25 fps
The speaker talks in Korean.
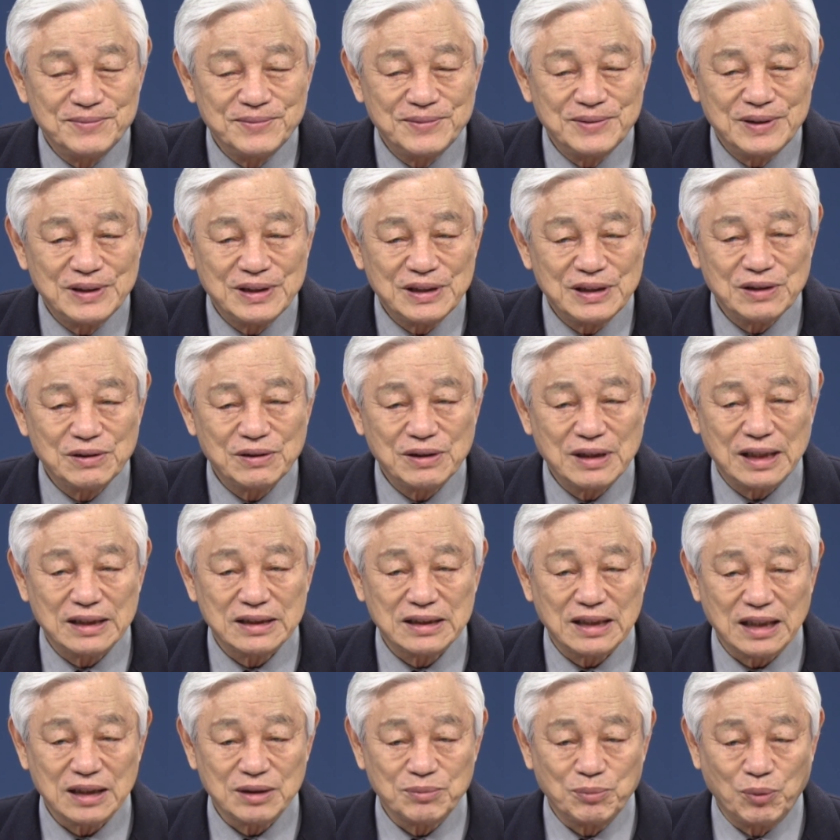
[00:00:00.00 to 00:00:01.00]
지금까지
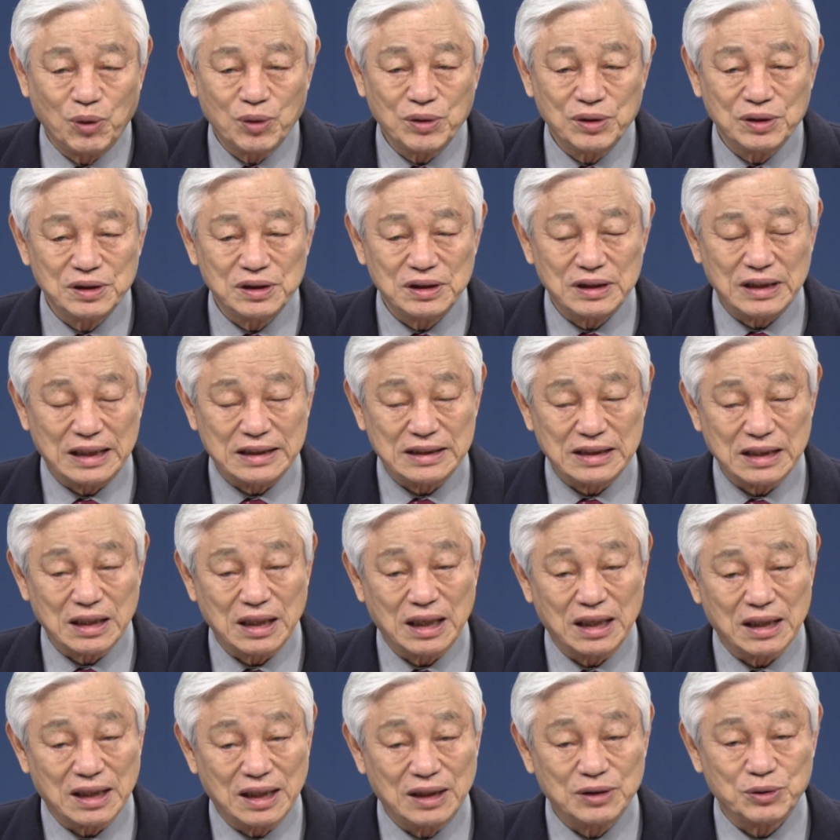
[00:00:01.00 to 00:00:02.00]
자기 못 끊는다는
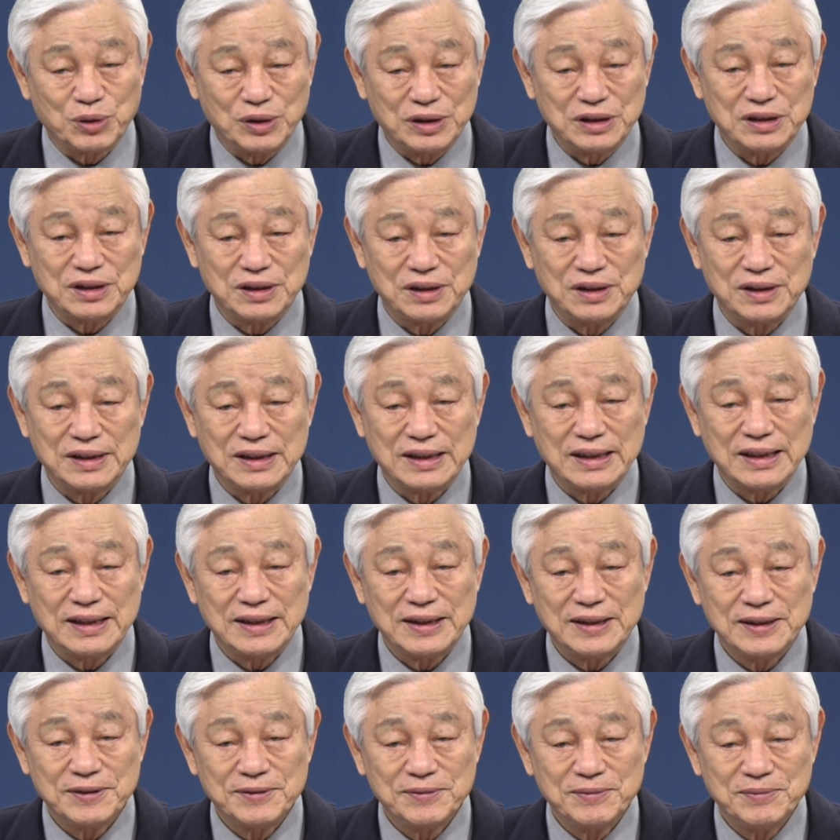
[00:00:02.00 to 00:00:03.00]
생각을 가지고 있었는데
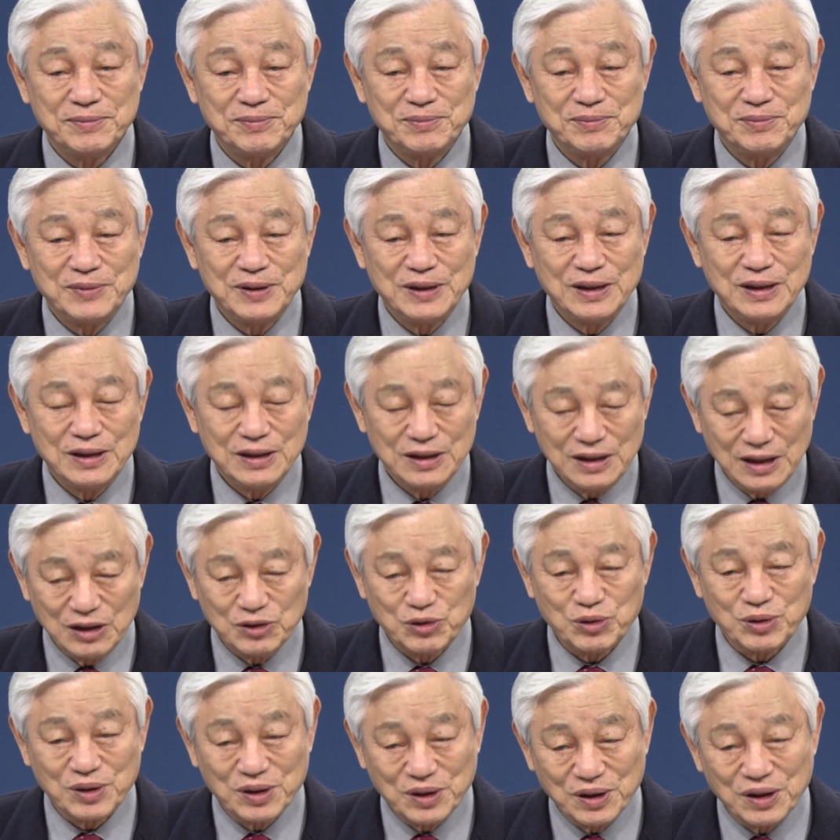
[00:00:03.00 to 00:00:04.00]

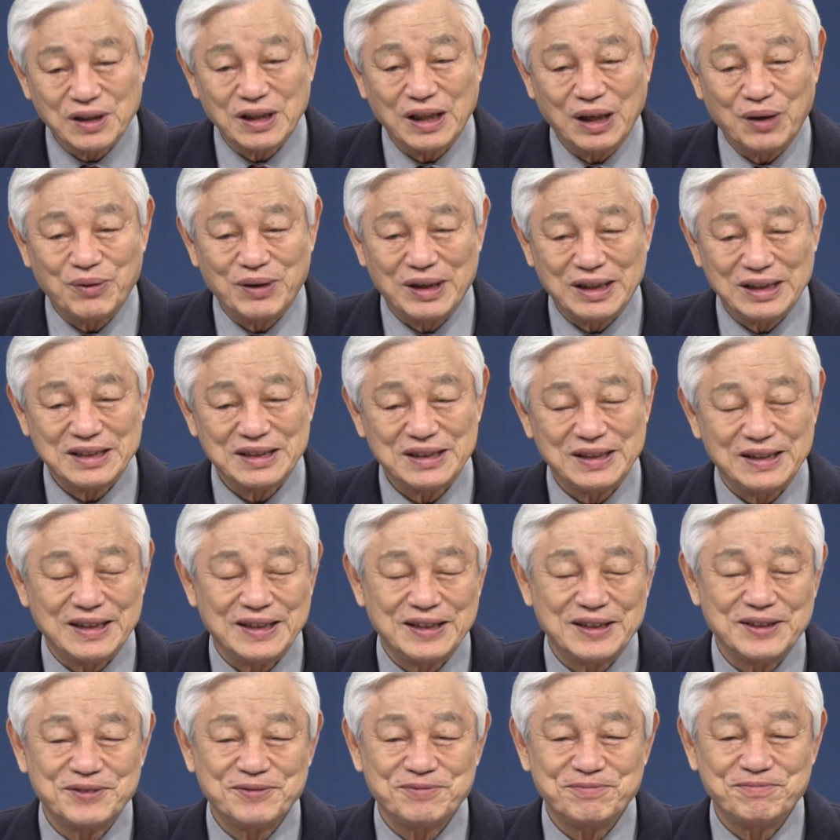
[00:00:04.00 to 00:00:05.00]
예수님 그러라고 하시네.
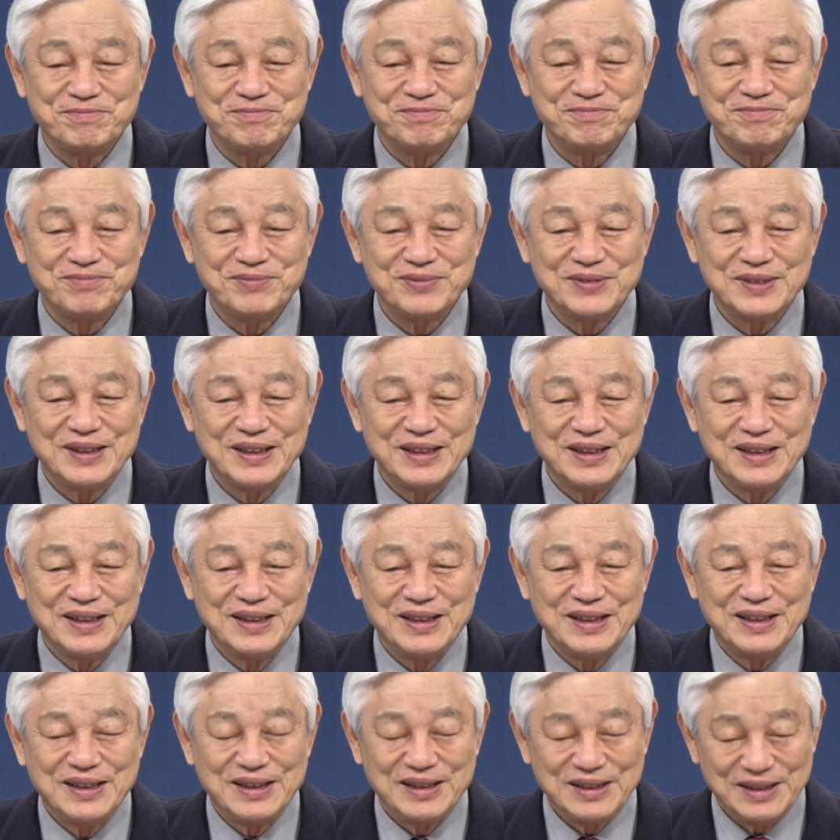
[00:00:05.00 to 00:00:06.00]

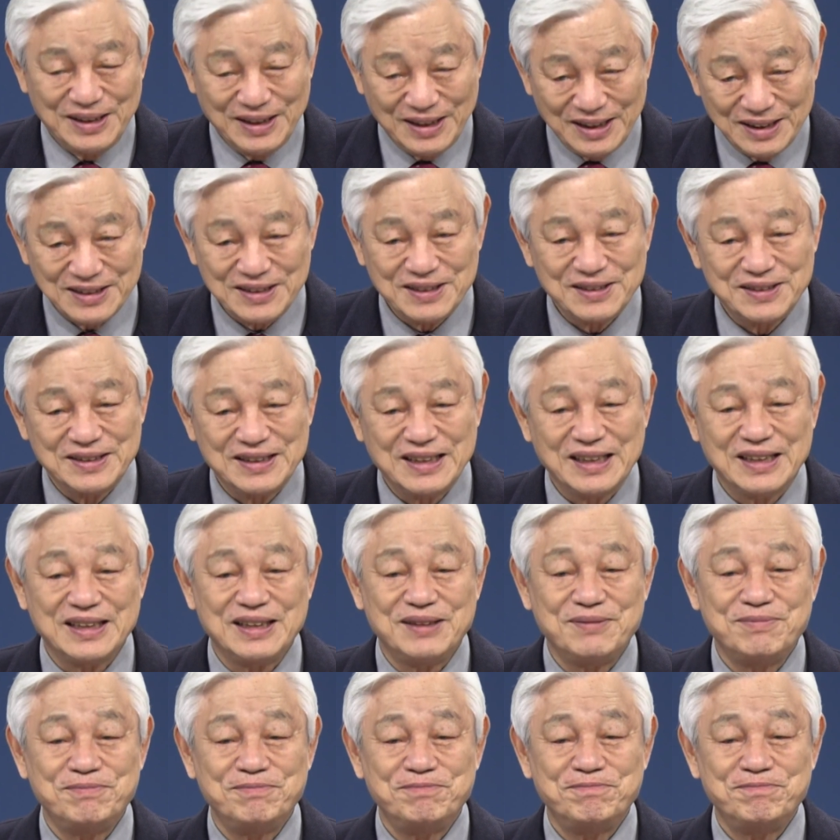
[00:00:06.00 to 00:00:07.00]
예 선생님